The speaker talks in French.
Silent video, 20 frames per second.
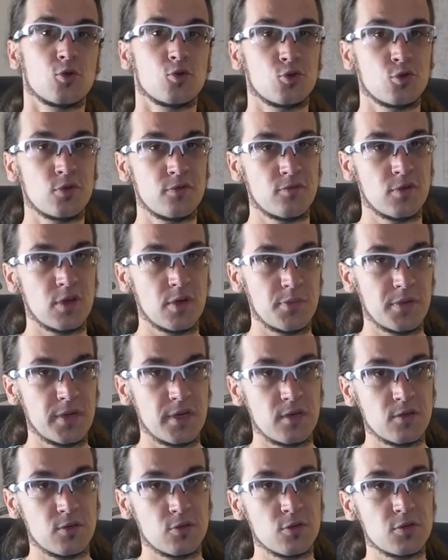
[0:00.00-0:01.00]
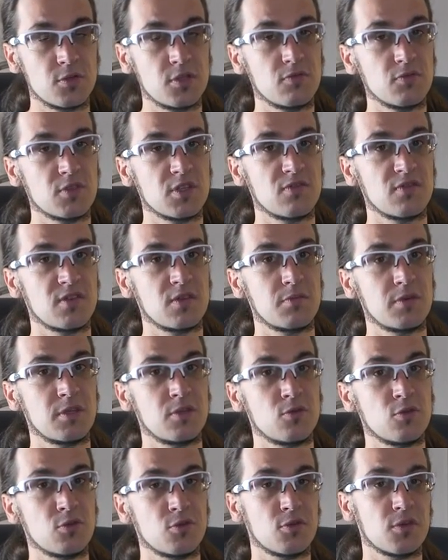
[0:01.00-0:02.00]
Je vous rappelle que si vous avez aimé
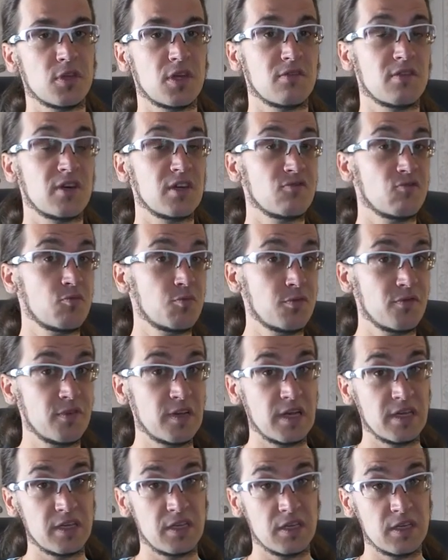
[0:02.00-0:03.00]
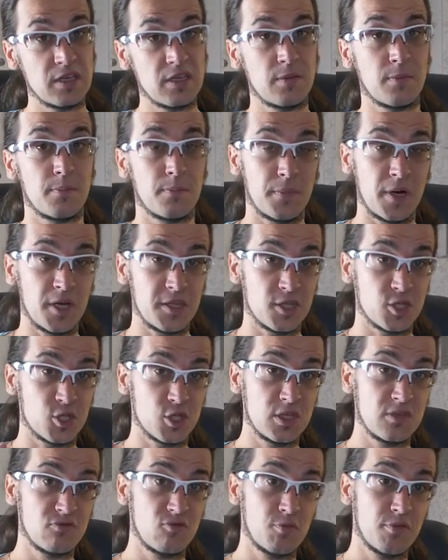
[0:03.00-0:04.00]
notre travail, vous pouvez liker,
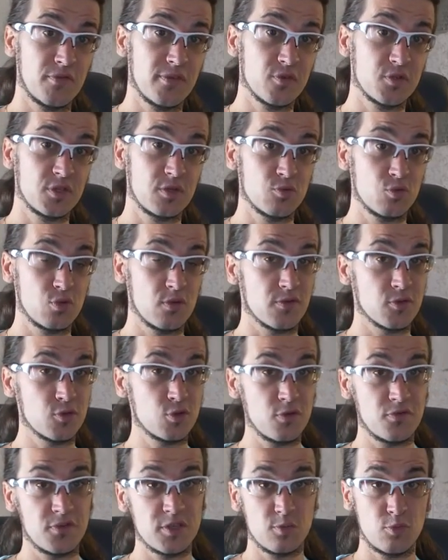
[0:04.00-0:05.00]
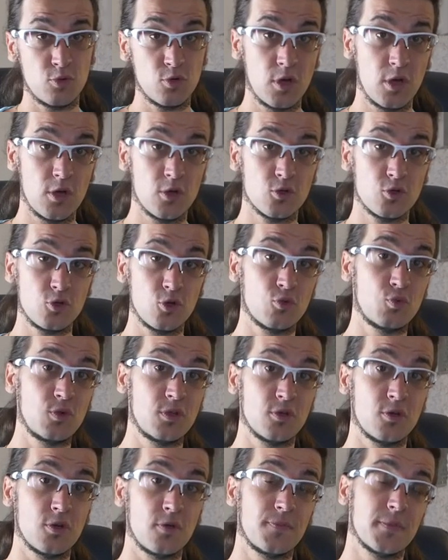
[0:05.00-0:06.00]
partager, vous pouvez aussi me suivre sur Facebook, sur
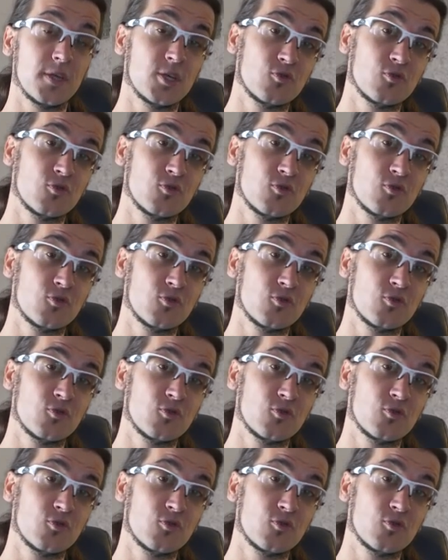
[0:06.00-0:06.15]
Twitter.